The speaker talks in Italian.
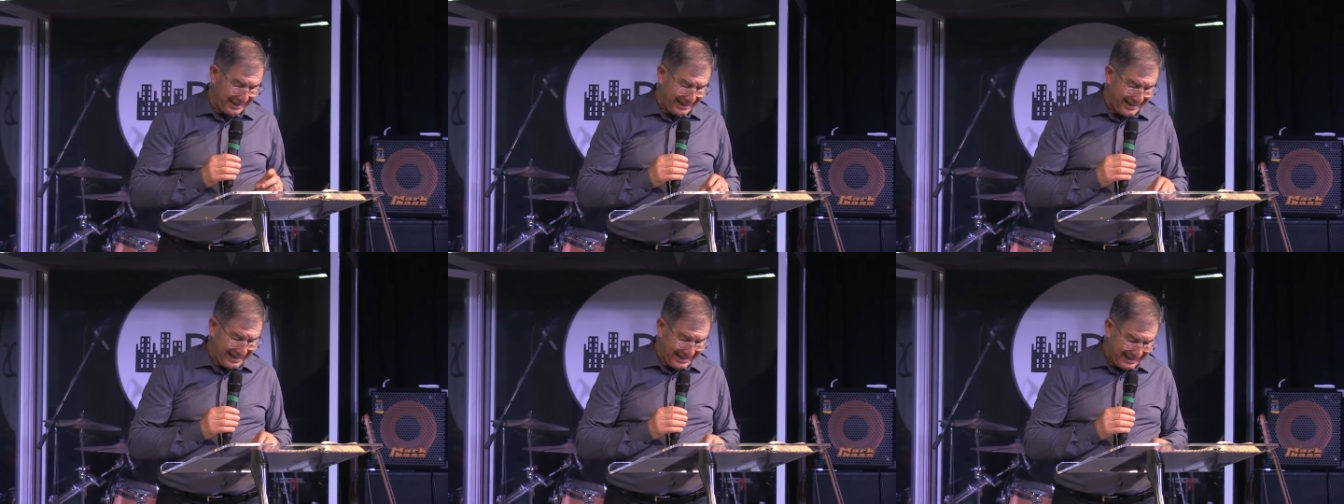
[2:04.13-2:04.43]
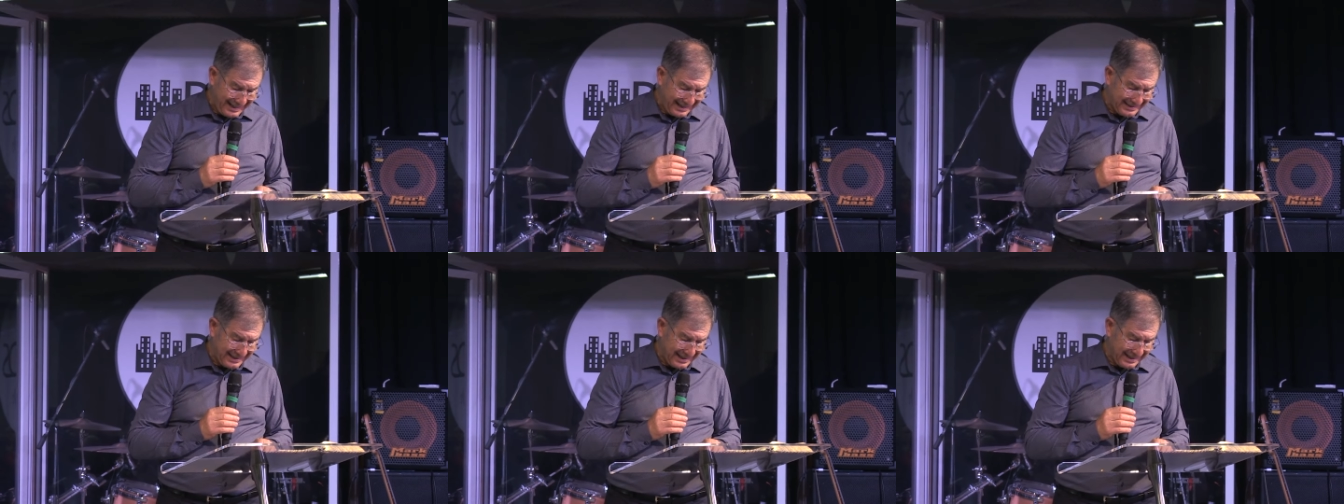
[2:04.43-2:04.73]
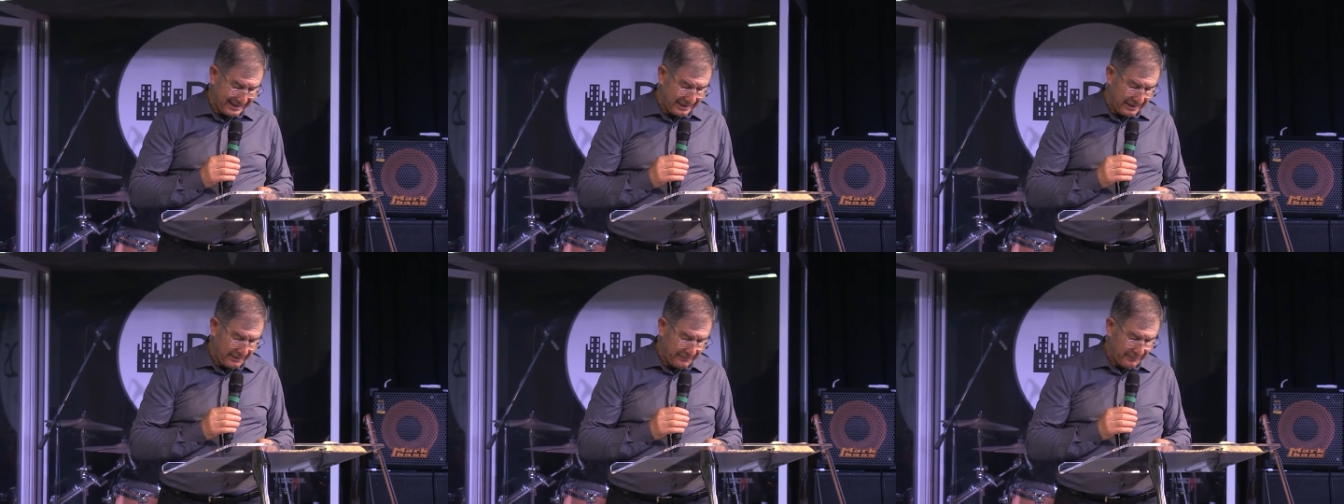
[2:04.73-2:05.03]
in
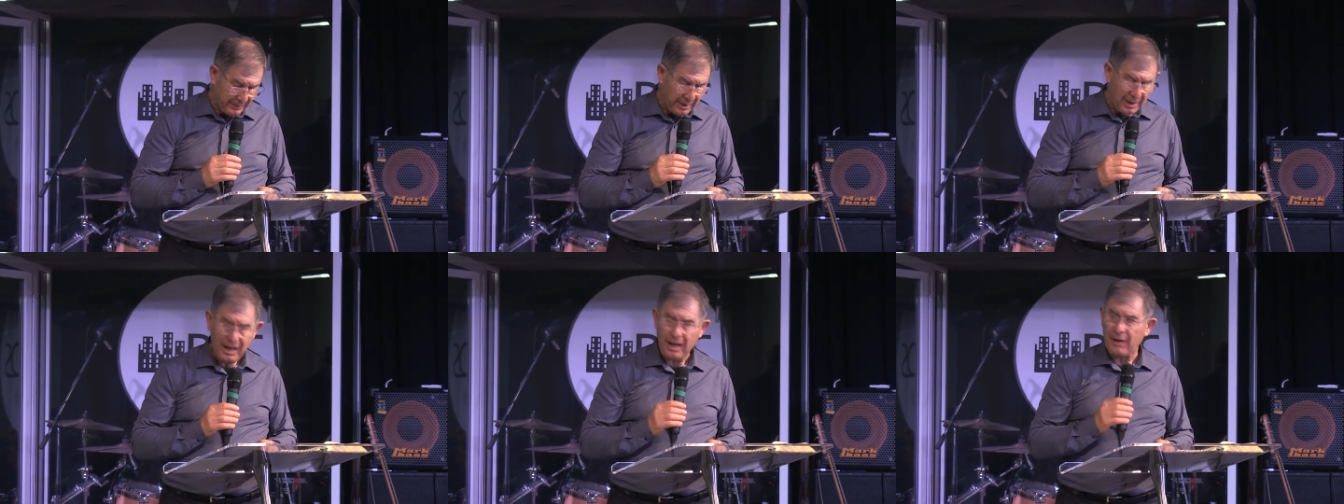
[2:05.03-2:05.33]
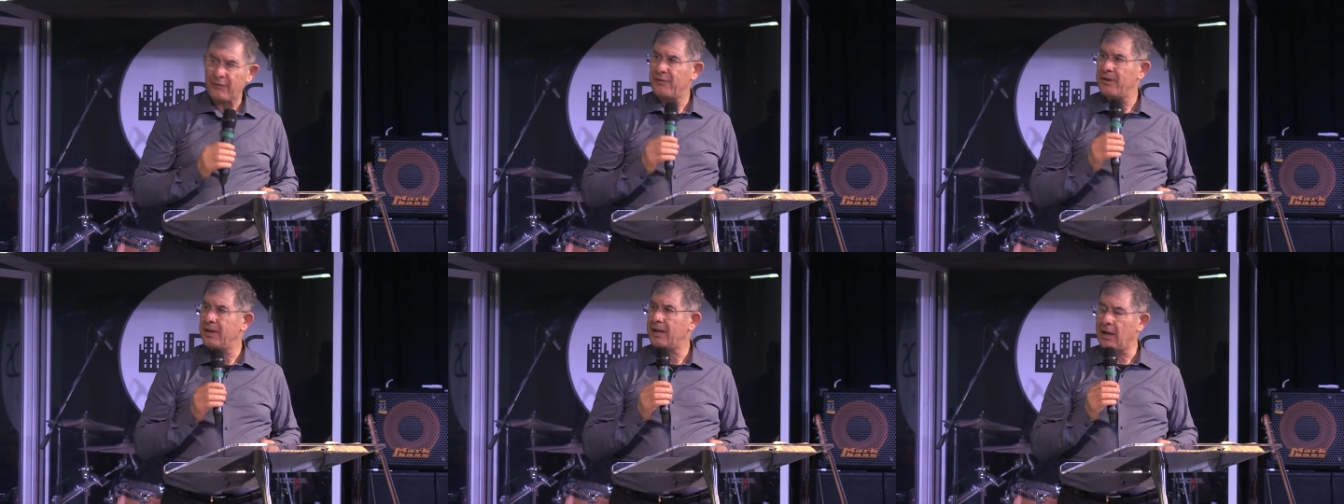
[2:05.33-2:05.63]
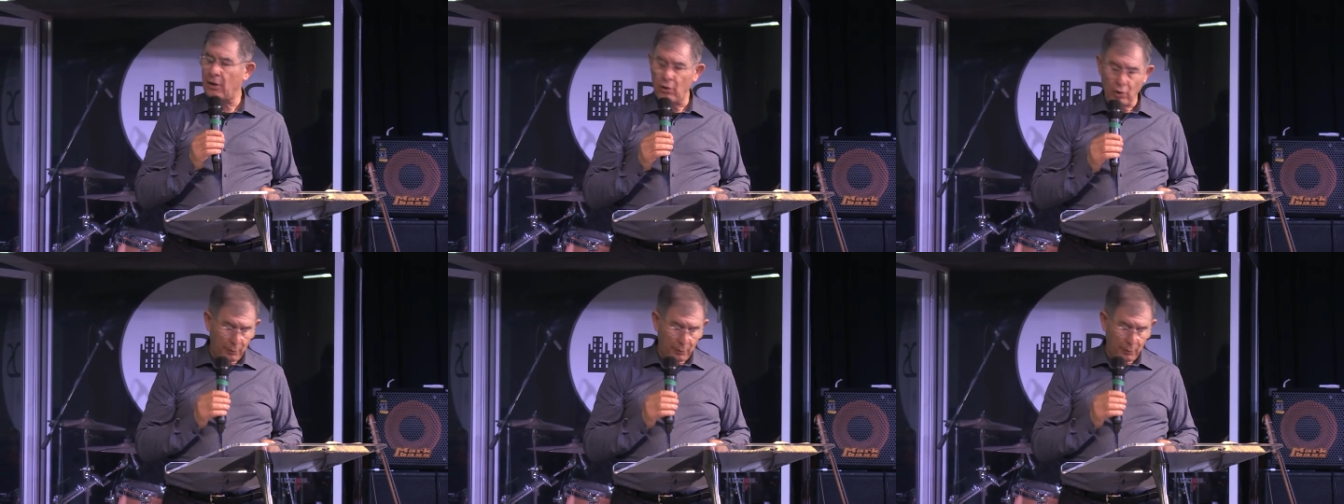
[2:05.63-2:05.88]
catene, affinché lo